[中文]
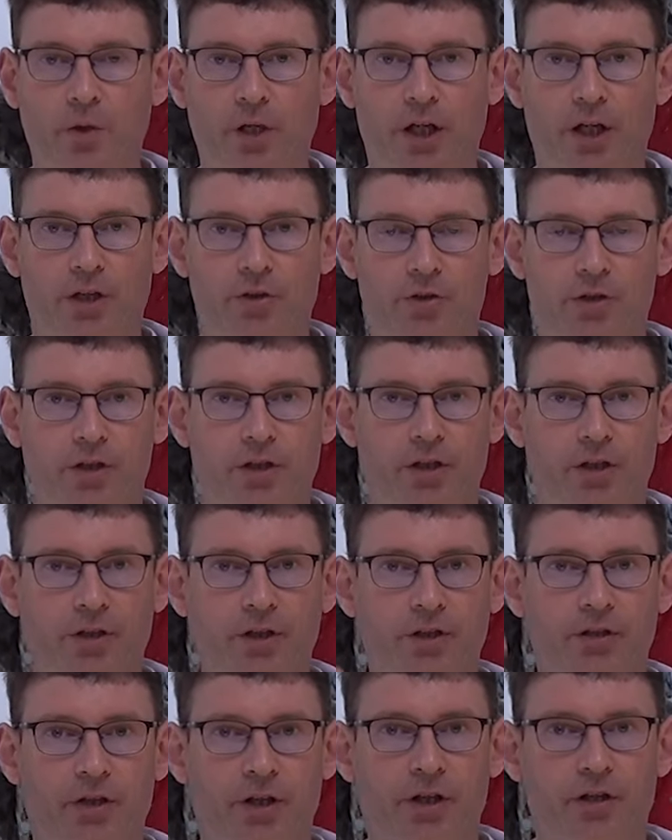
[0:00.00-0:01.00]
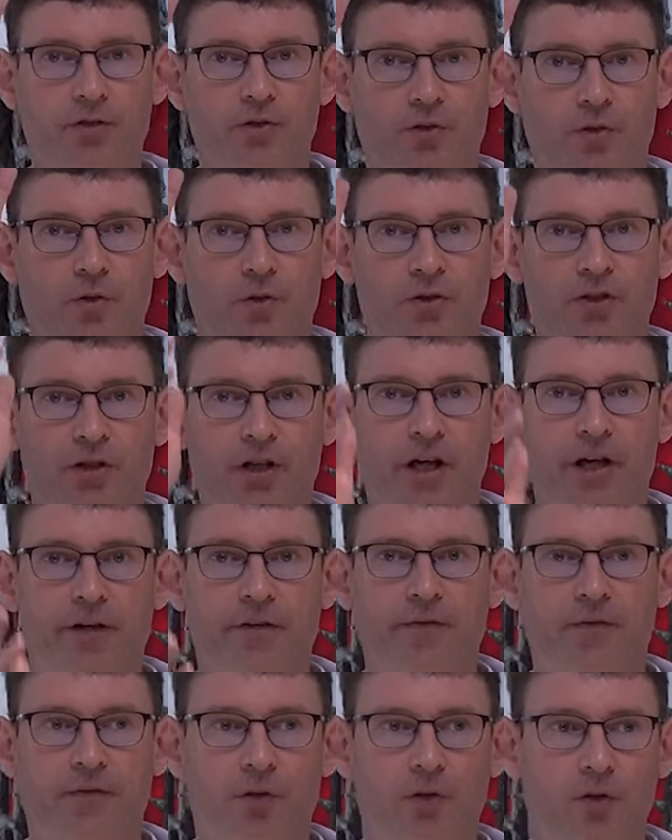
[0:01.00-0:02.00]
愿全能的天主，
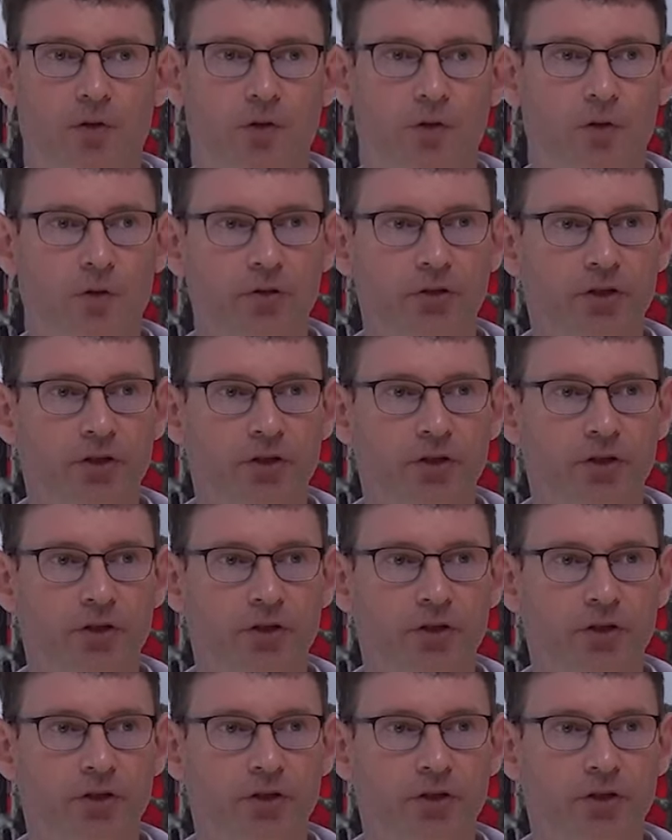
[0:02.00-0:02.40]
圣父、